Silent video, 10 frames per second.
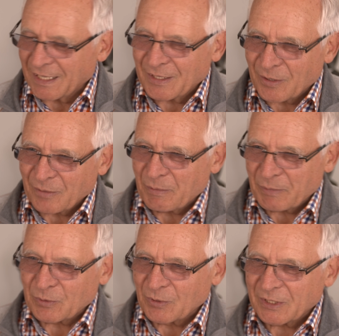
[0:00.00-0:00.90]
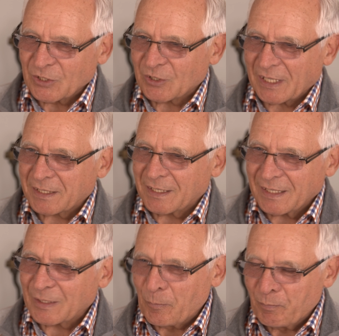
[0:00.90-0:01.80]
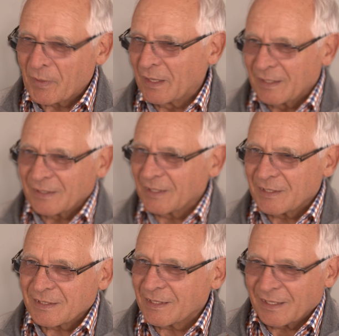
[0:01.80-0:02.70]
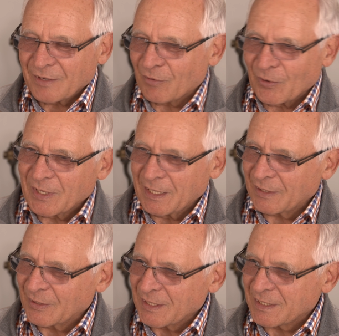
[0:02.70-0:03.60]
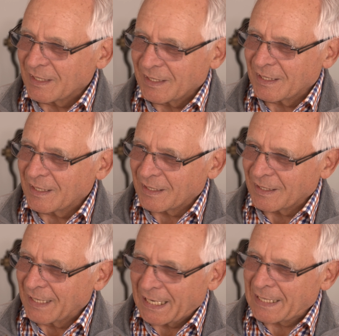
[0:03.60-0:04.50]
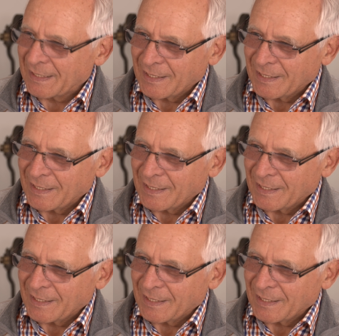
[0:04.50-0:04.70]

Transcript: geht oder wenn man durch die Stadt geht, da ist jeder freundlich, da ist jeder, lächelt